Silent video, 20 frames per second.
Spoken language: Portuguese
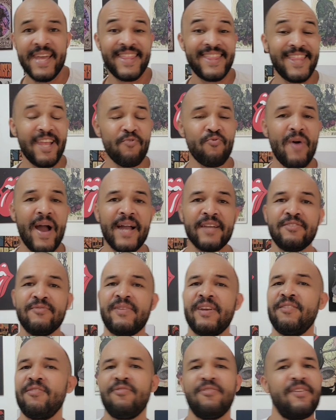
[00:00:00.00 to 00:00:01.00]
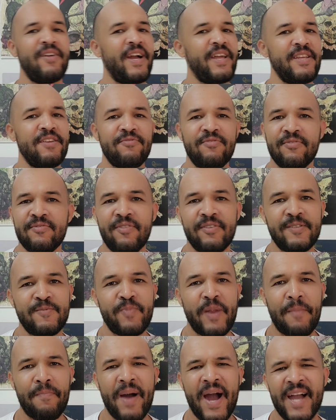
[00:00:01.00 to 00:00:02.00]
Não acho que ele colocaria o John Jones
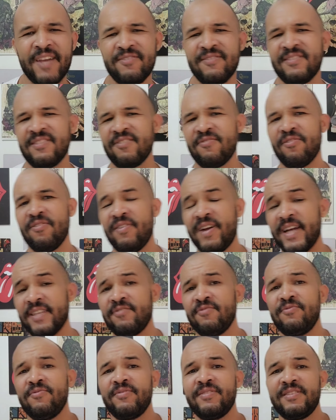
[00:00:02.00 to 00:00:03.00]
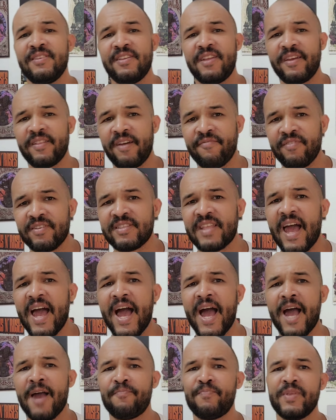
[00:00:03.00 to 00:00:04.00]
para baixo e se colocasse o Jones iria levantar
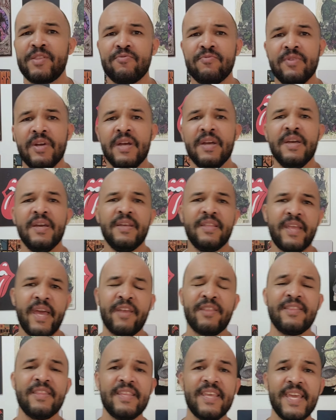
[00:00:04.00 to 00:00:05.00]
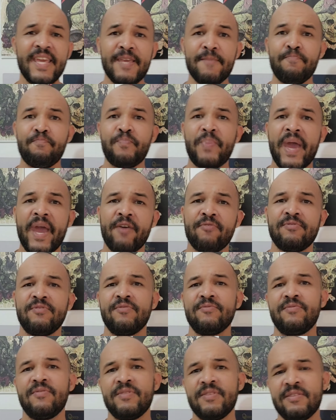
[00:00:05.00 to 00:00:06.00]
rápido. Né? Em pé, o
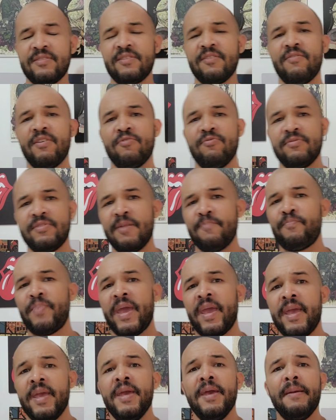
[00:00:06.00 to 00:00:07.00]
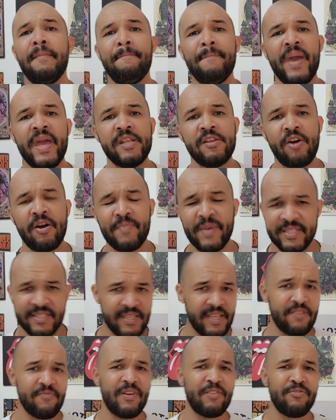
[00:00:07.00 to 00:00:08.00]
John Jones tem uma luta em pé melhor, mas
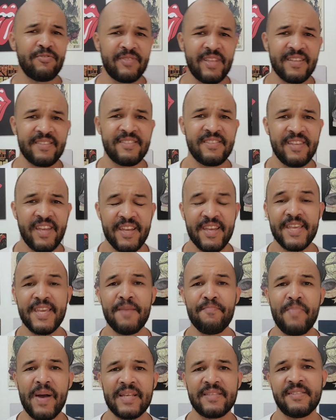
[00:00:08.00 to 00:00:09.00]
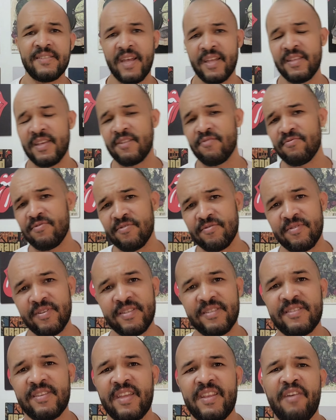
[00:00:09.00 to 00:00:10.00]
seria uma lutazinha embaçada que o John
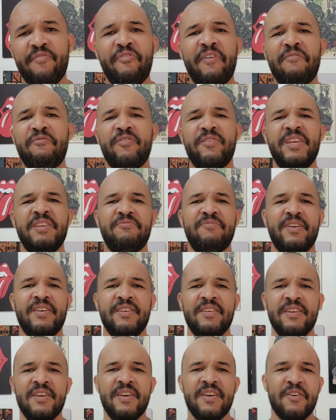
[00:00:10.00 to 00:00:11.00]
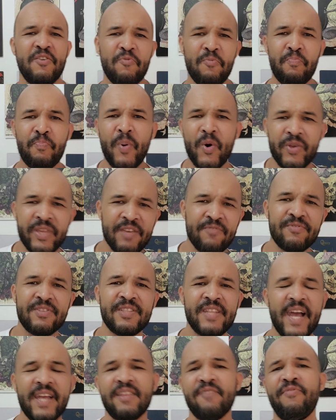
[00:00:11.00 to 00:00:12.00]
Jones seria favorito aí. Um pouquinho de
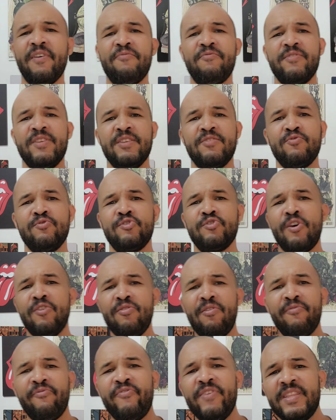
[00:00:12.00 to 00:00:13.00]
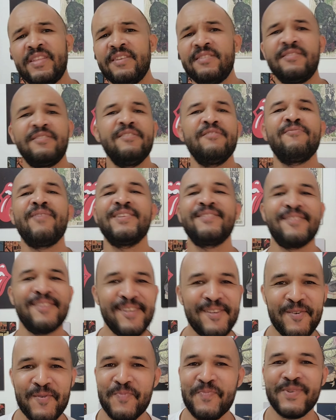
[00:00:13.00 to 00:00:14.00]
nada favorito, só 95 a
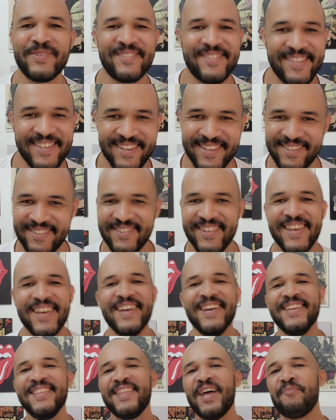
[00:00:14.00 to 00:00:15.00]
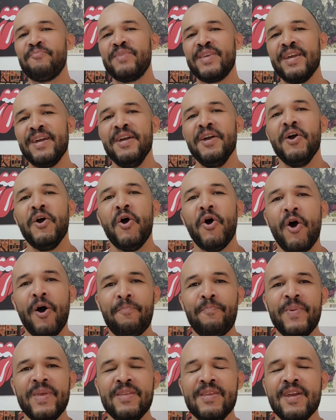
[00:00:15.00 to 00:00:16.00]
5% na minha
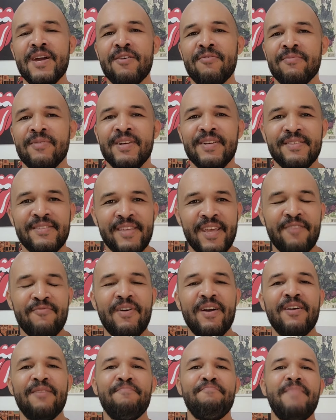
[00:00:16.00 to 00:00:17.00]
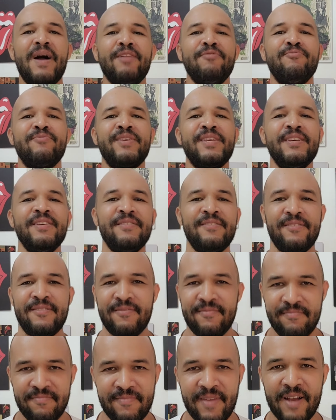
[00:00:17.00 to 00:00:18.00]
opinião. Seria uma
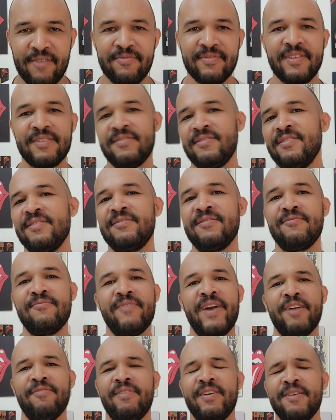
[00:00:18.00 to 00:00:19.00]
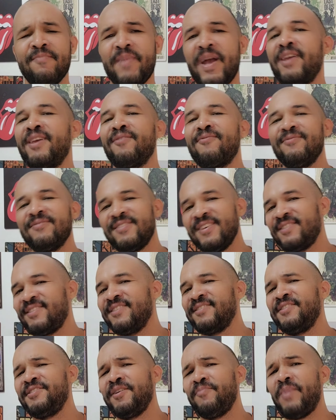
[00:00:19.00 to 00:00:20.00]
maluquice acontecer esse duelo aí, mas que com
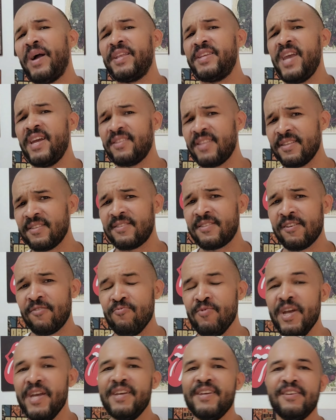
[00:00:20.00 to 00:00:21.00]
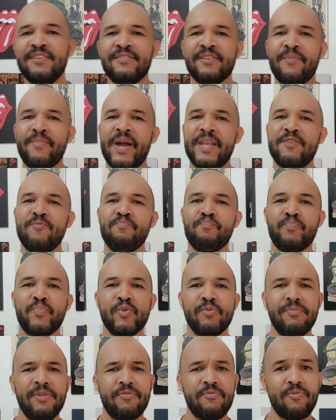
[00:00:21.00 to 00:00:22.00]
certeza chamaria atenção e chamaria um
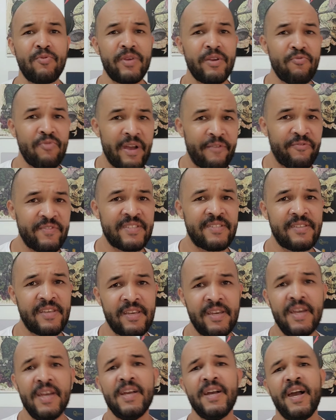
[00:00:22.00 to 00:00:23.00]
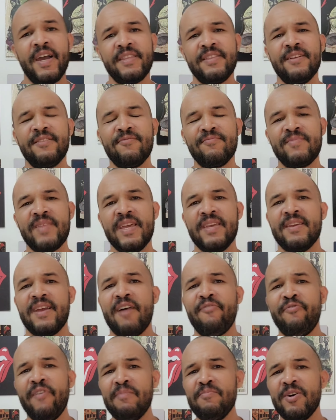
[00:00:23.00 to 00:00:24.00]
público que o UFC ainda não tem. A
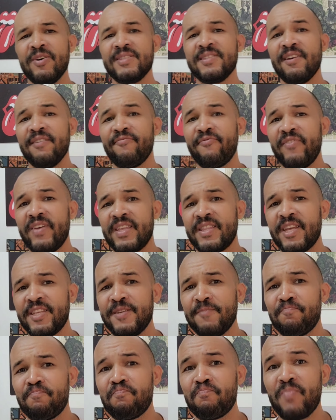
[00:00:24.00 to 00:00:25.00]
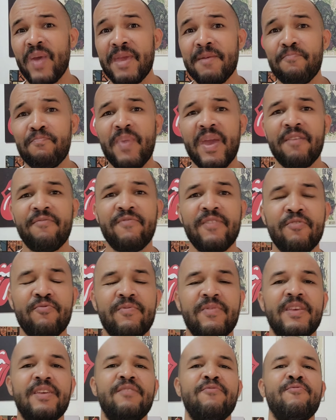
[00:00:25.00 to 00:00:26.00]
famosa venda de pay-per-view
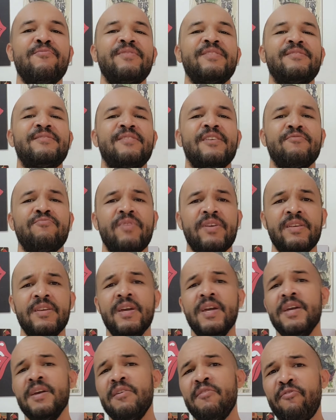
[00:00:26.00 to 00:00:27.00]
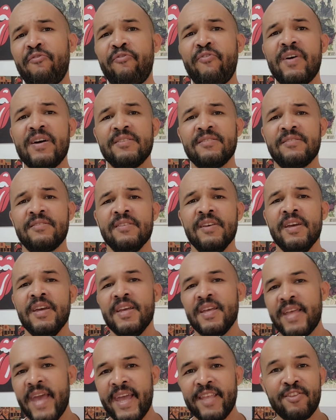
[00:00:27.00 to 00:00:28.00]
e conquistando aí fãs
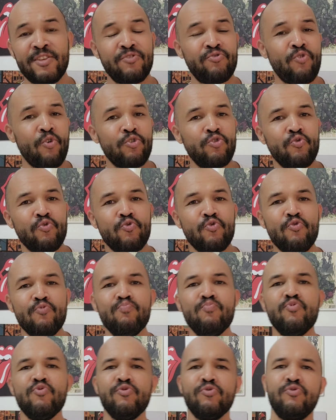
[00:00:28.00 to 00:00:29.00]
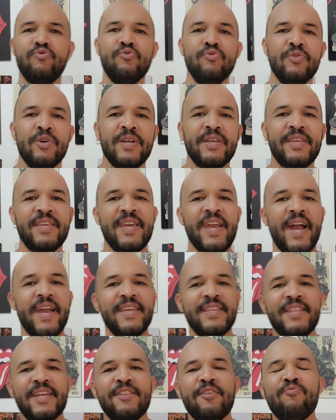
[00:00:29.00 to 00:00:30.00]
é, de todo o mundo que
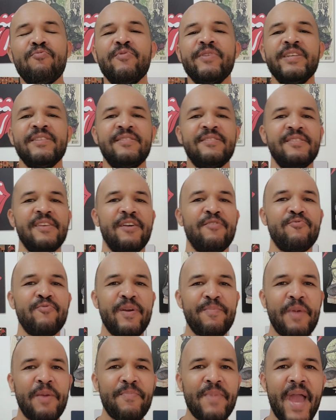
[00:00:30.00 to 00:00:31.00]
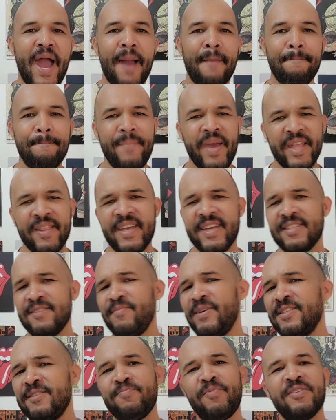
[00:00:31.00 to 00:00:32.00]
ainda não conhecia o MMA. Beleza,
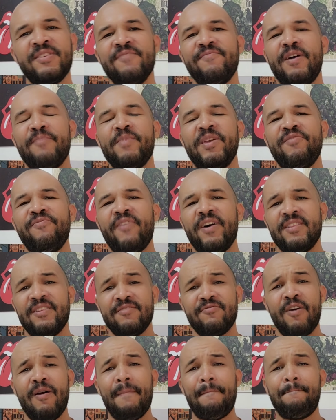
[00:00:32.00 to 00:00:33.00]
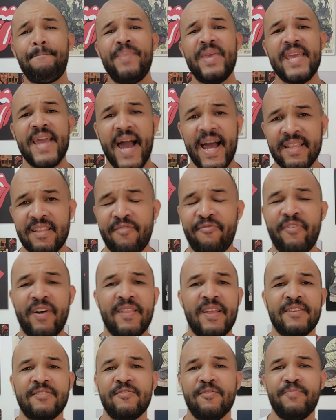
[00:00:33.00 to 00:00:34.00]
mas esportivamente falando, é uma piada
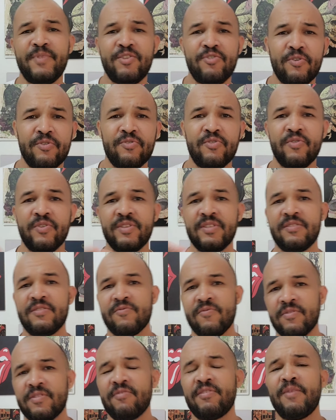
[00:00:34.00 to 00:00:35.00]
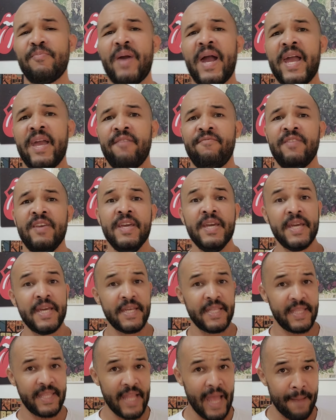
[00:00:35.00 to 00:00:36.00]
falar sobre John Jones contra o Kimaev,
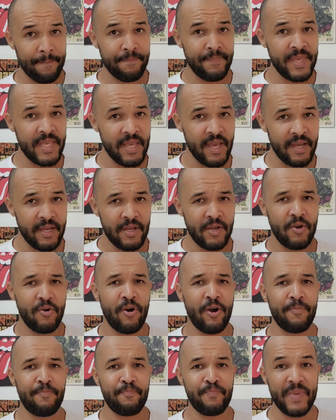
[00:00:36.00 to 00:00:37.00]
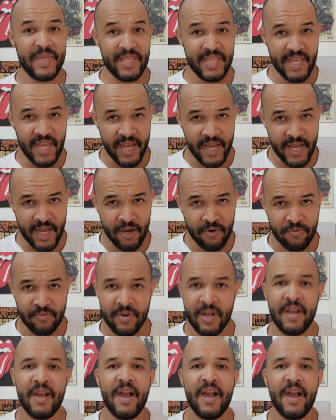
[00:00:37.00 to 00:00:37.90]
na minha opinião.